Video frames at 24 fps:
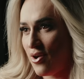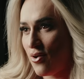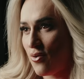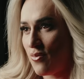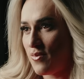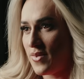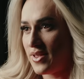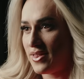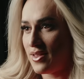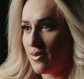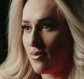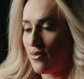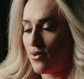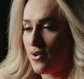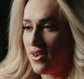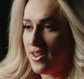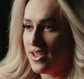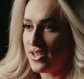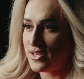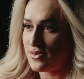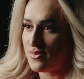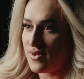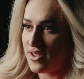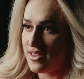É o
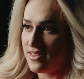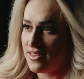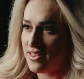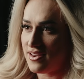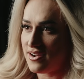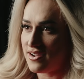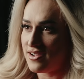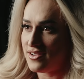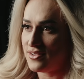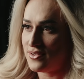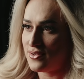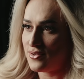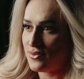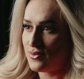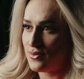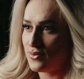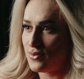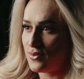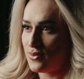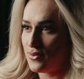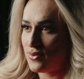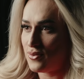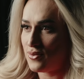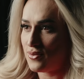metabolismo entrando
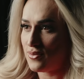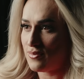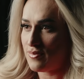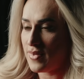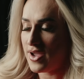no